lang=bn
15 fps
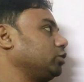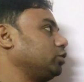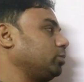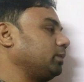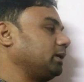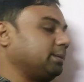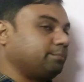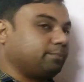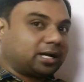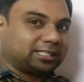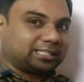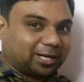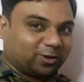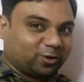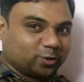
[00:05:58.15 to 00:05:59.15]
তোমরা
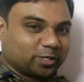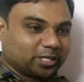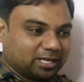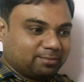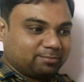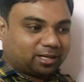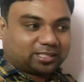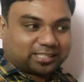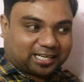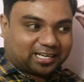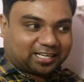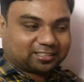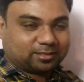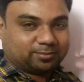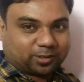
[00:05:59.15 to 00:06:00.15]
মাথাগুলোকে মাথায়
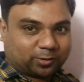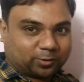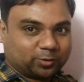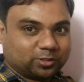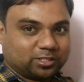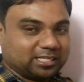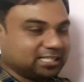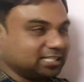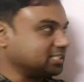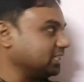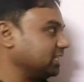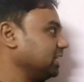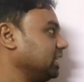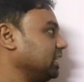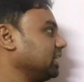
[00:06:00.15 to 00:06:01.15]
রাখতে পারো ঠিক আছে
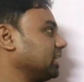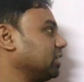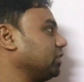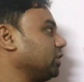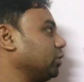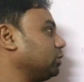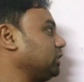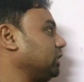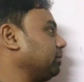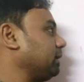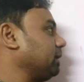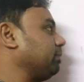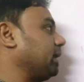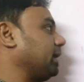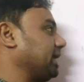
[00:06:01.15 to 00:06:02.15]
কেন কি হতেই
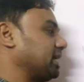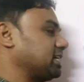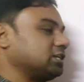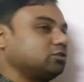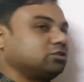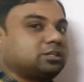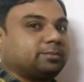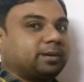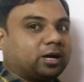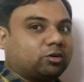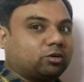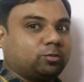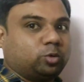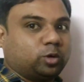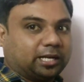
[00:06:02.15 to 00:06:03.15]
পারে বাই অ্যাকশন অনুযায়ী
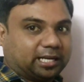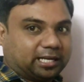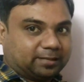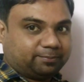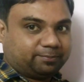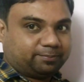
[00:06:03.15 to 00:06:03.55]
ভাগগুলো ভুলে গেলে